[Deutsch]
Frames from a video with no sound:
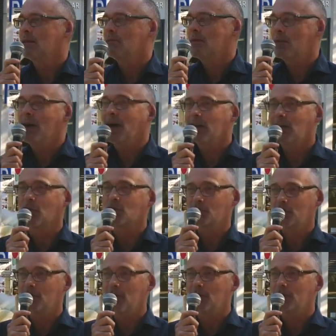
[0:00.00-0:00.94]
wir machen auch
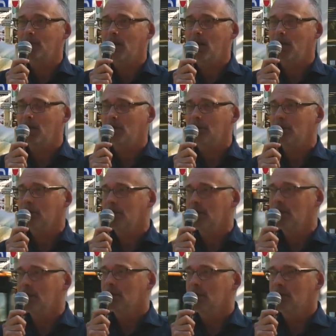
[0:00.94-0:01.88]
schöne Erfahrungen.
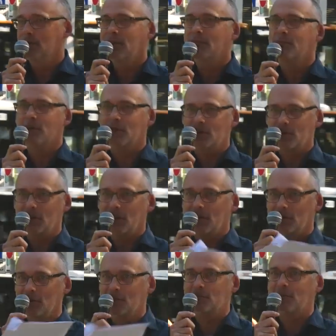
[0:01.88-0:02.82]
Wir
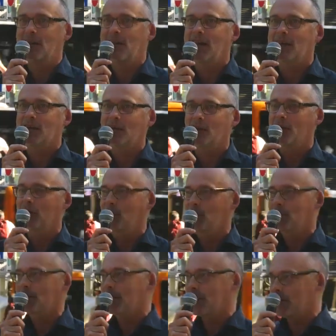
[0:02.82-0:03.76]
verstehen uns, wir lernen neue
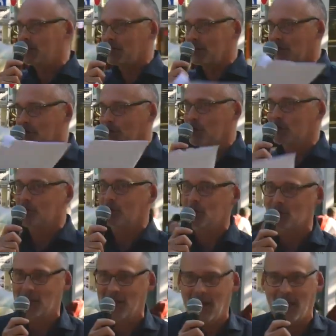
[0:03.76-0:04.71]
Leute kennen, mit denen wir uns
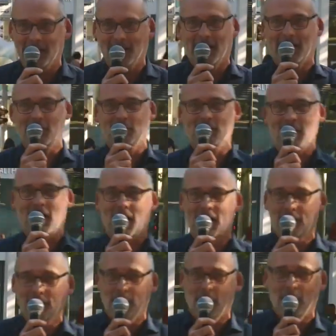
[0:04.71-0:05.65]
natürlich dann angeregt
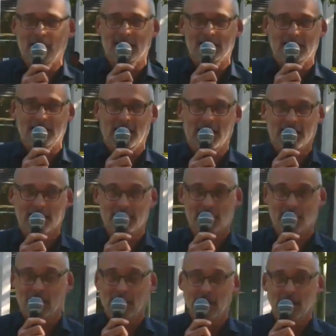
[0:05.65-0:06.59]
unterhalten wollen. Das ist ja ganz
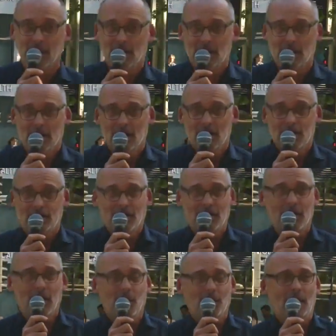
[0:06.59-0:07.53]
toll. Ich
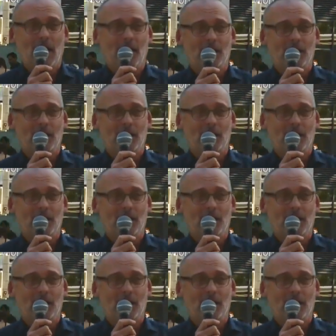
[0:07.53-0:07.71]
finde auch, wir